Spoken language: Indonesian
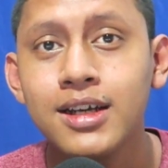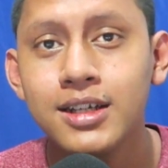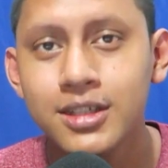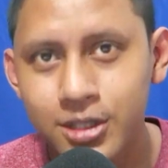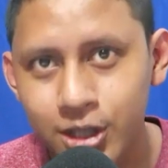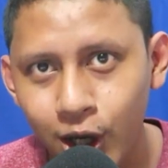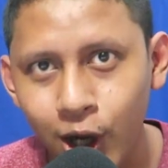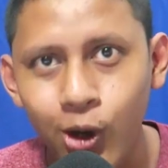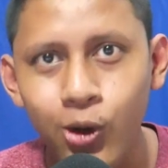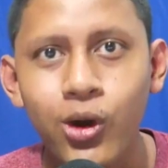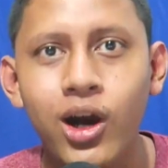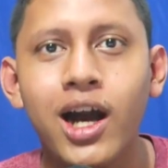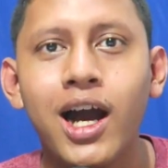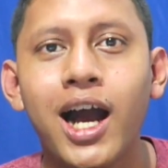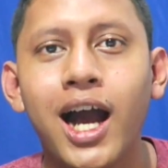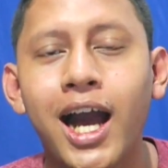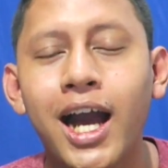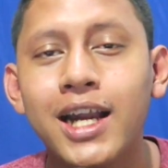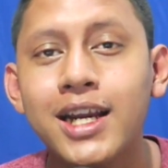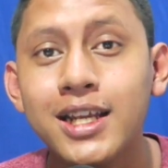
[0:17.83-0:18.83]
So,
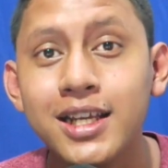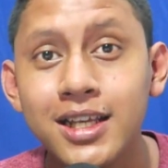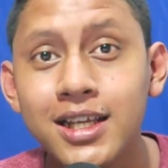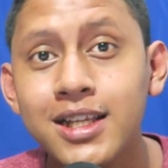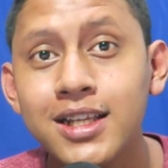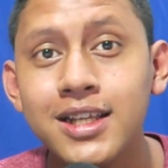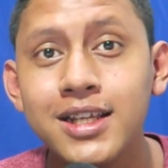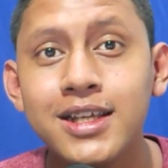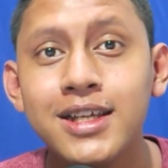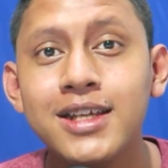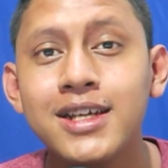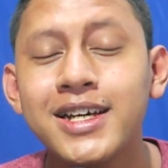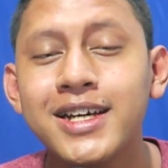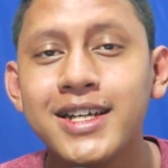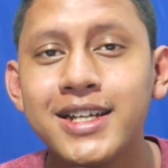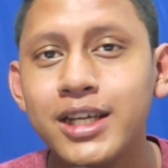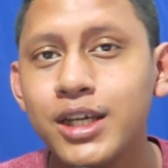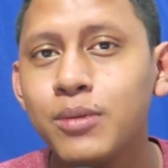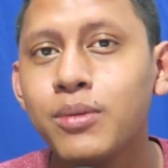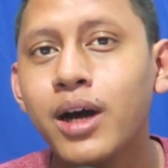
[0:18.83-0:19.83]
hari ini
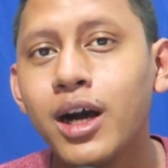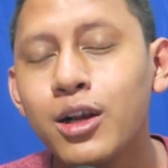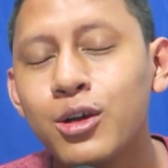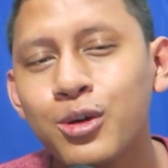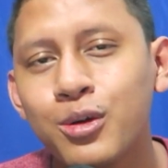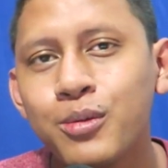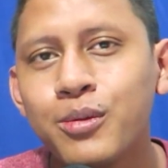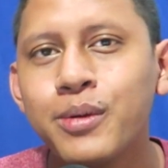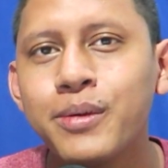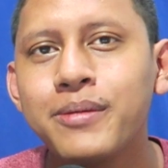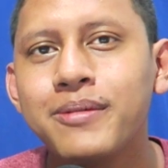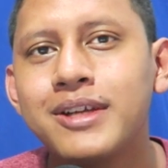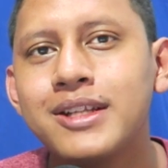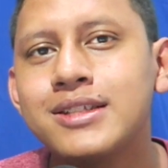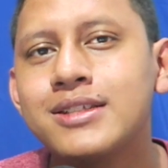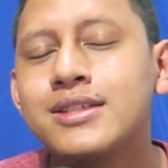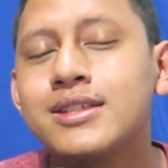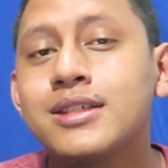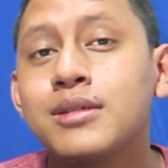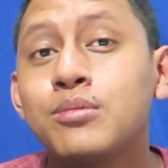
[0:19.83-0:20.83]
Diki bakal
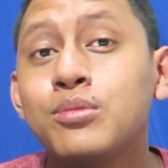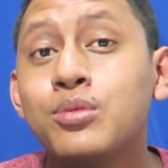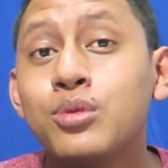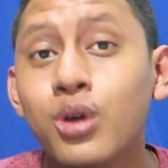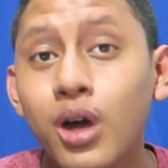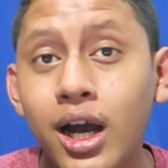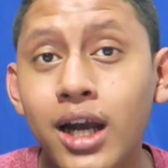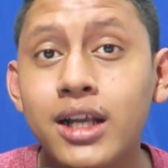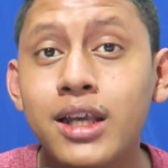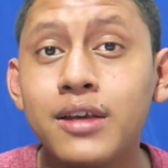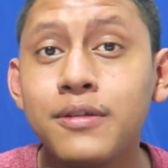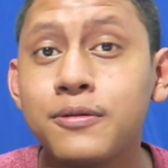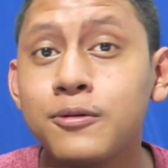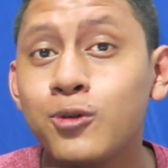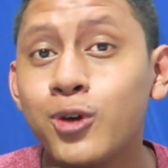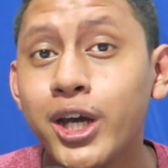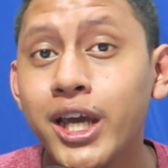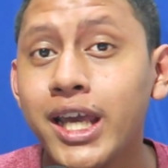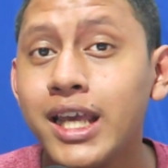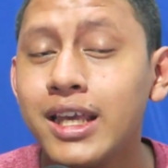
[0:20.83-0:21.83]
ngumumin sebuah
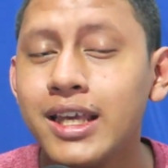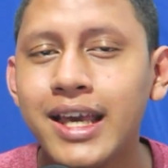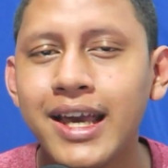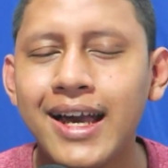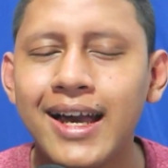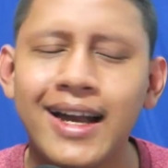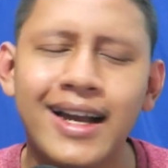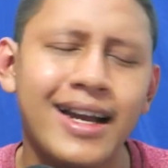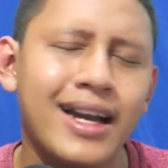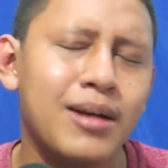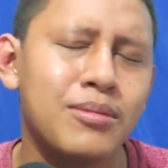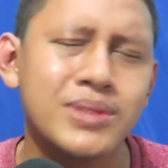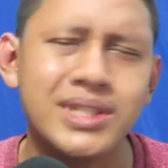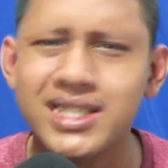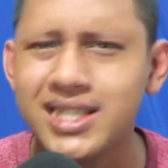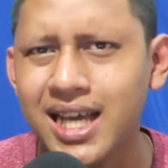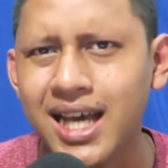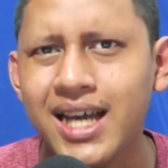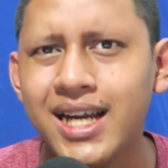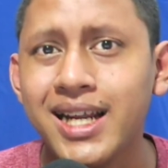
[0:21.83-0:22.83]
giveaway yang nggak
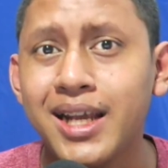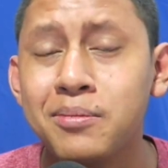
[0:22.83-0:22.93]
besar,